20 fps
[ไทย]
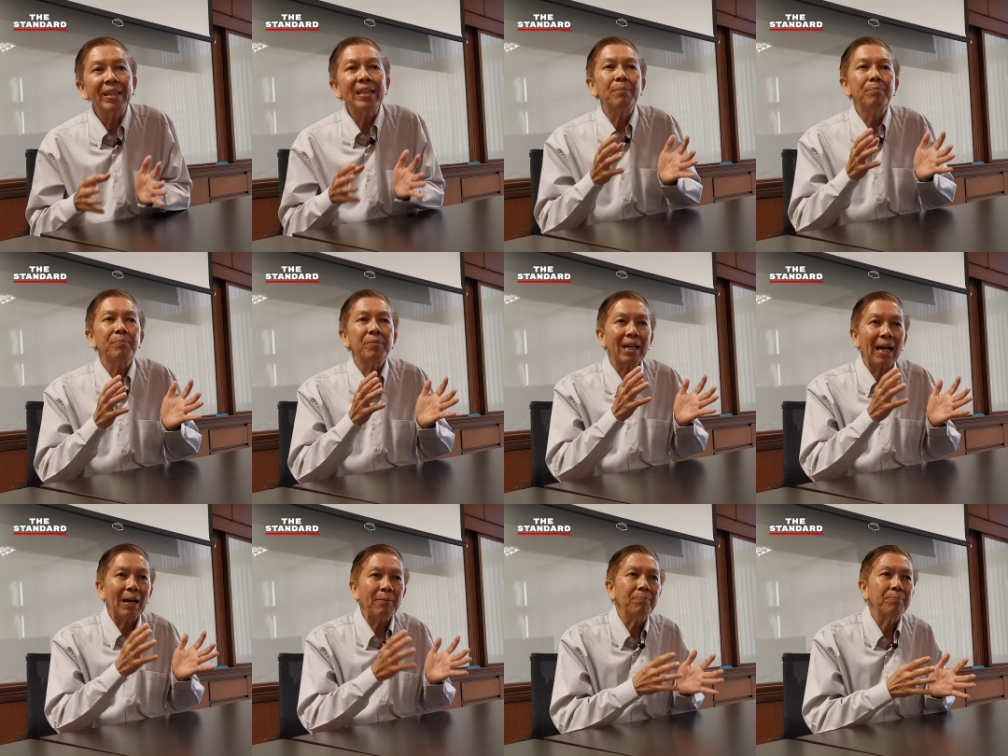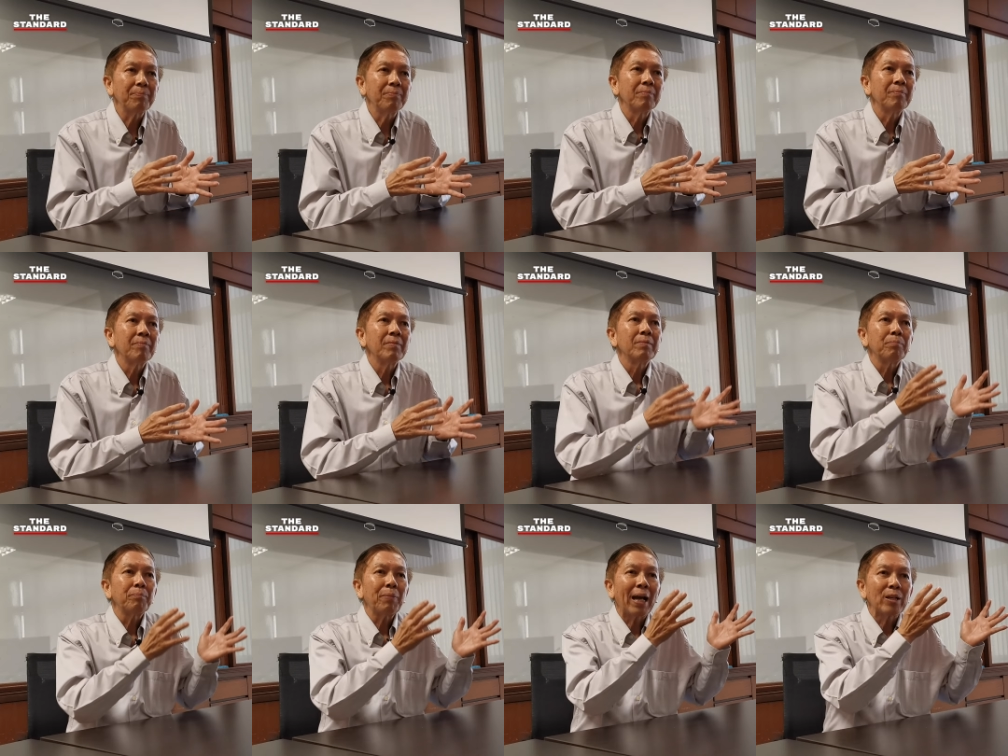เตรียมรับ
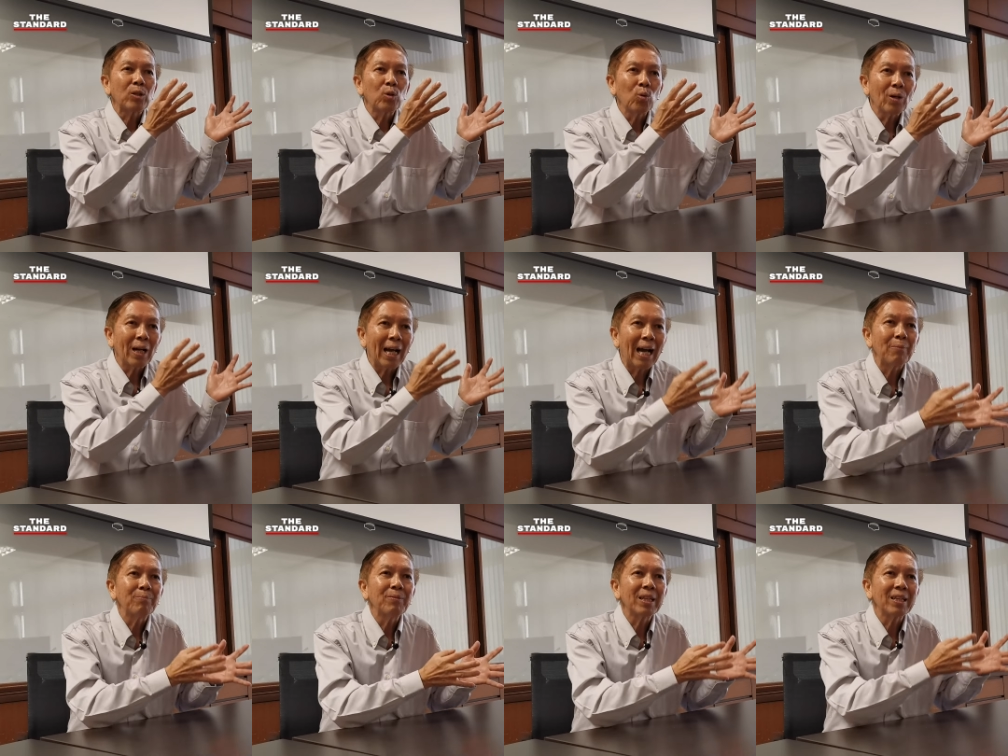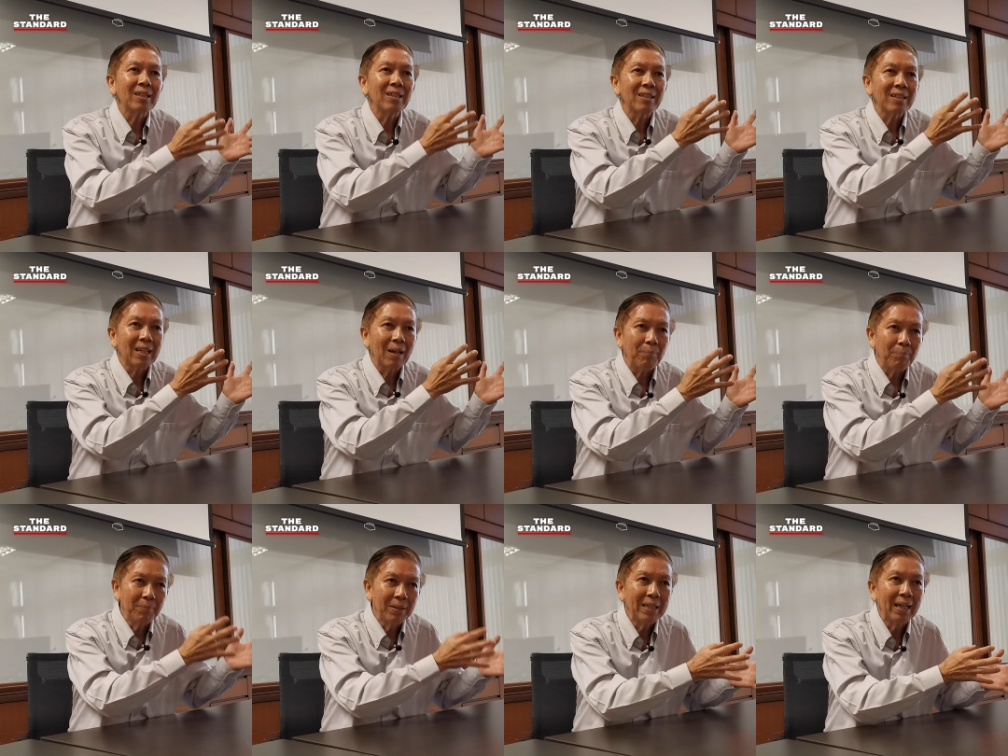ภัยคุกคามที่เกิด
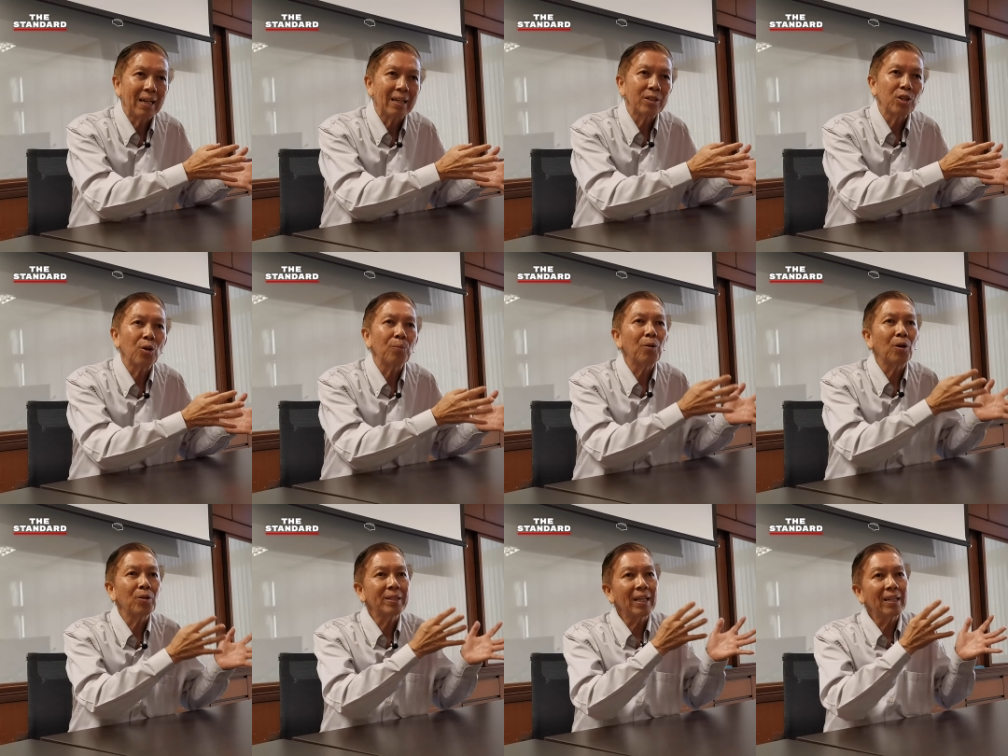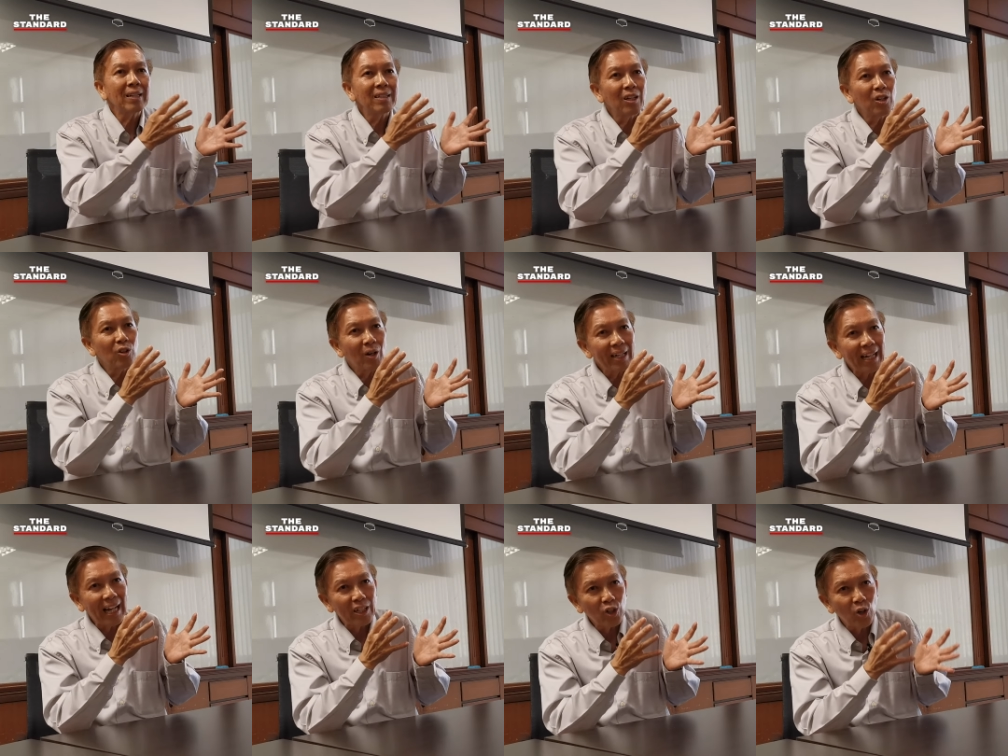กับเมืองโดยเฉพาะยิ่งเรื่อ
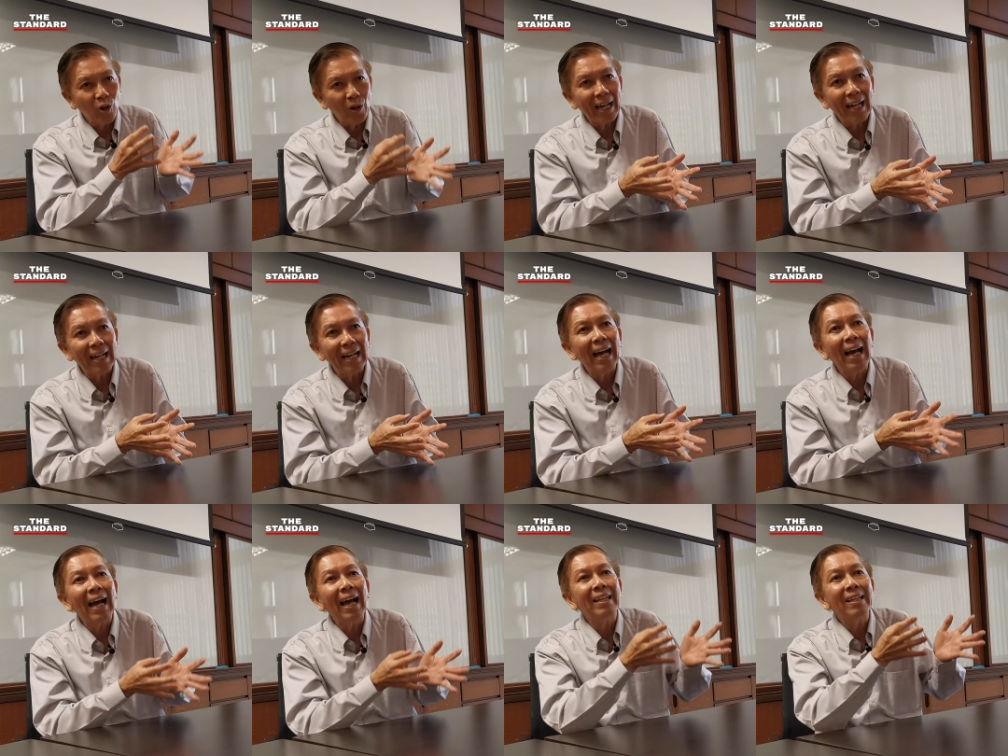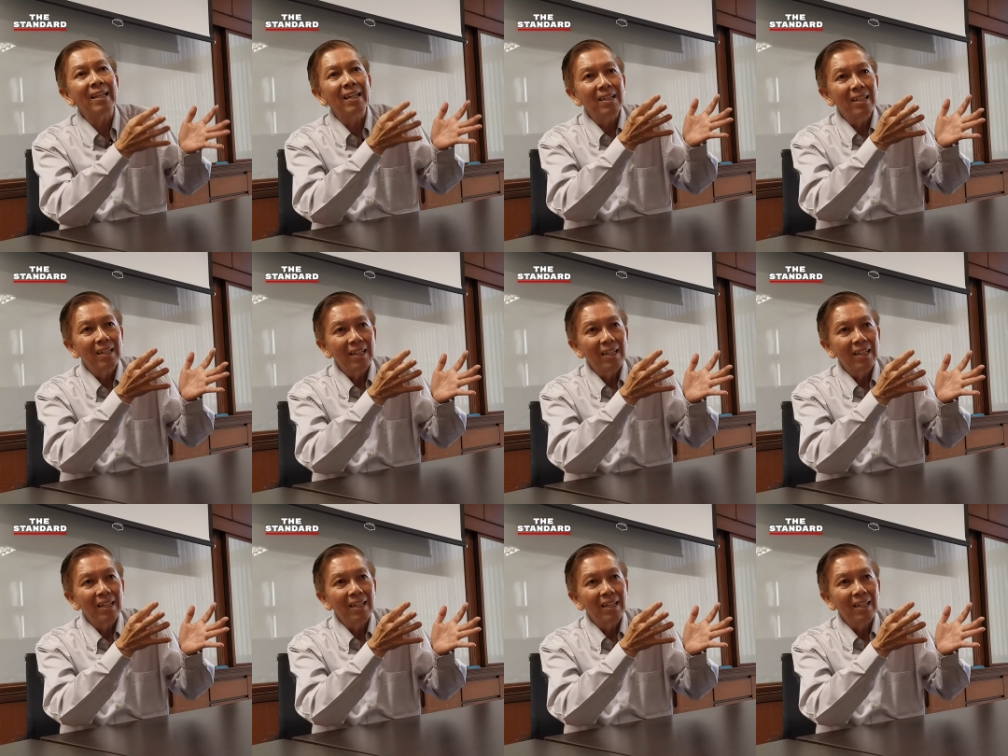งของการก่อการร้าย